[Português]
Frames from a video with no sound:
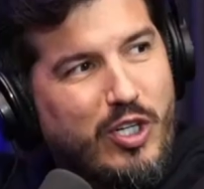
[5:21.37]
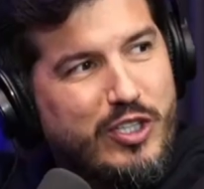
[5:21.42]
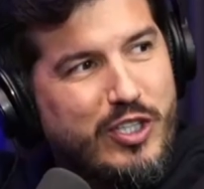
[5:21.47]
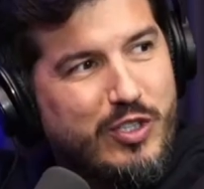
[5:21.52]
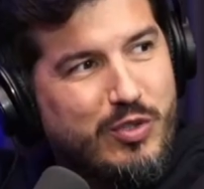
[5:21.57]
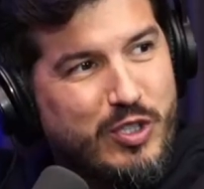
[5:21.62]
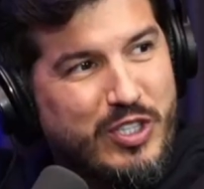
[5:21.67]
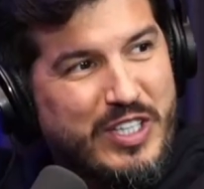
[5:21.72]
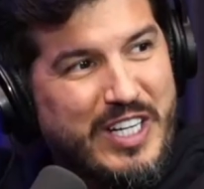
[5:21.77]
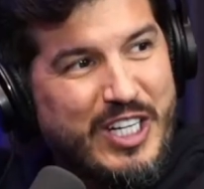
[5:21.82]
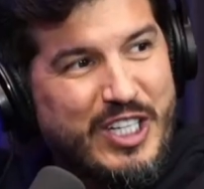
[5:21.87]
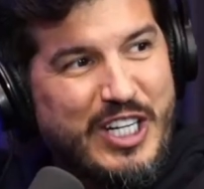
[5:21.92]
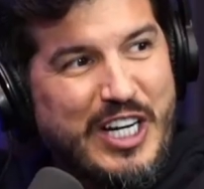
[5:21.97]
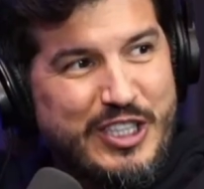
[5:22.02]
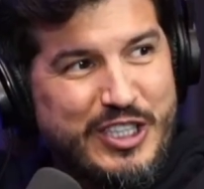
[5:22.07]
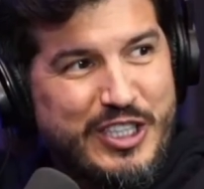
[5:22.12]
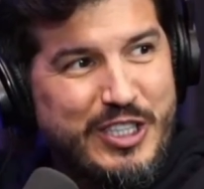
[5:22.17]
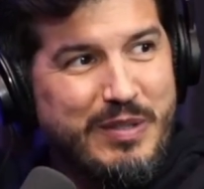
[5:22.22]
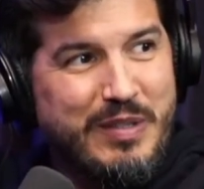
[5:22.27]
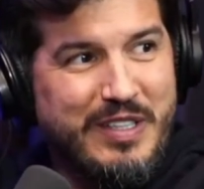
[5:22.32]
Jesus, que é
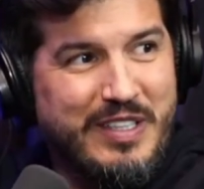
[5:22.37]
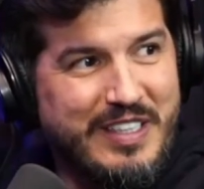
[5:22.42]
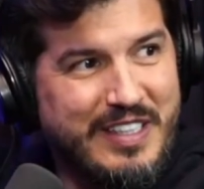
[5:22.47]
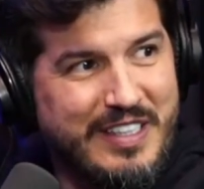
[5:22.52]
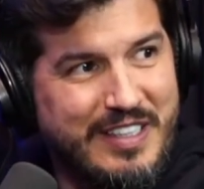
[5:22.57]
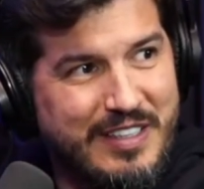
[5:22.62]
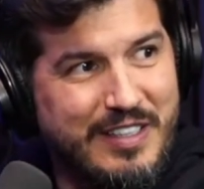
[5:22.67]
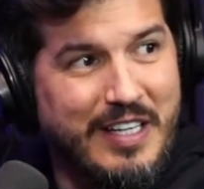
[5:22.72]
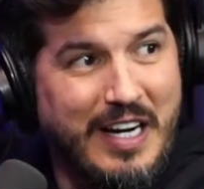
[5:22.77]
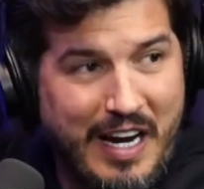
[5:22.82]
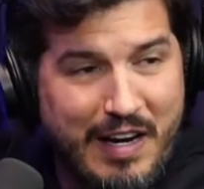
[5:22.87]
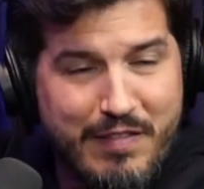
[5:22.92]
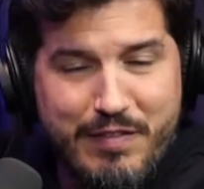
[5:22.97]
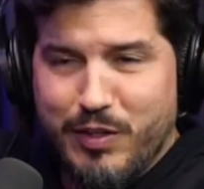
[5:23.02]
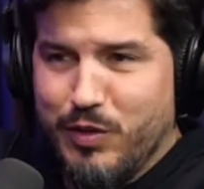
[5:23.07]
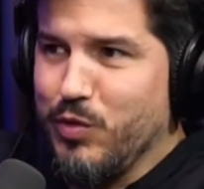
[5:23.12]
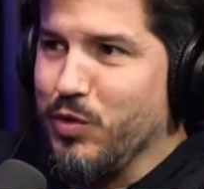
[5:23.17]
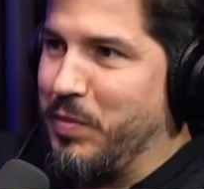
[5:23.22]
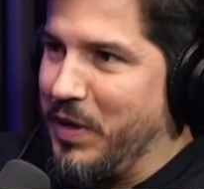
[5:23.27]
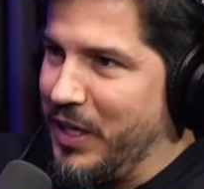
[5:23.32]
chatinho. Ganhava
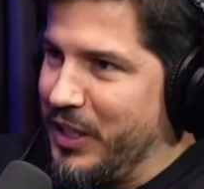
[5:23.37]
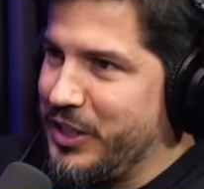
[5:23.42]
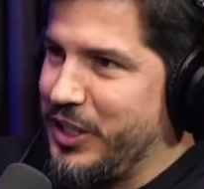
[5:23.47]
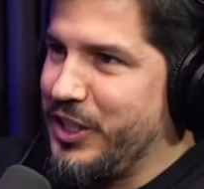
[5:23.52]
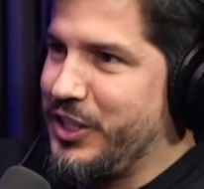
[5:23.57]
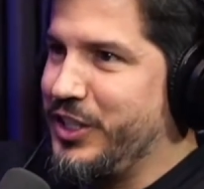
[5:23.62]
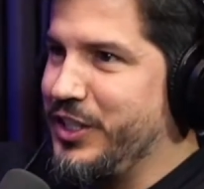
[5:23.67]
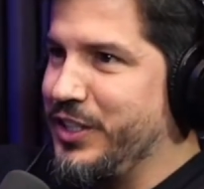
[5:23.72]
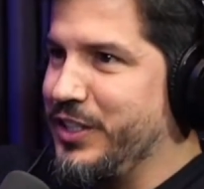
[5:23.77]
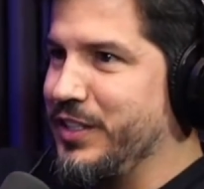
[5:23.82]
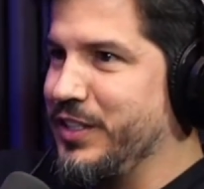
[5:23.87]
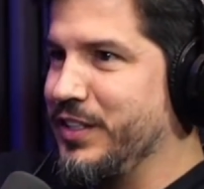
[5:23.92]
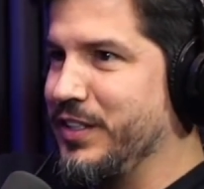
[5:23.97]
tudo, mas chatinho.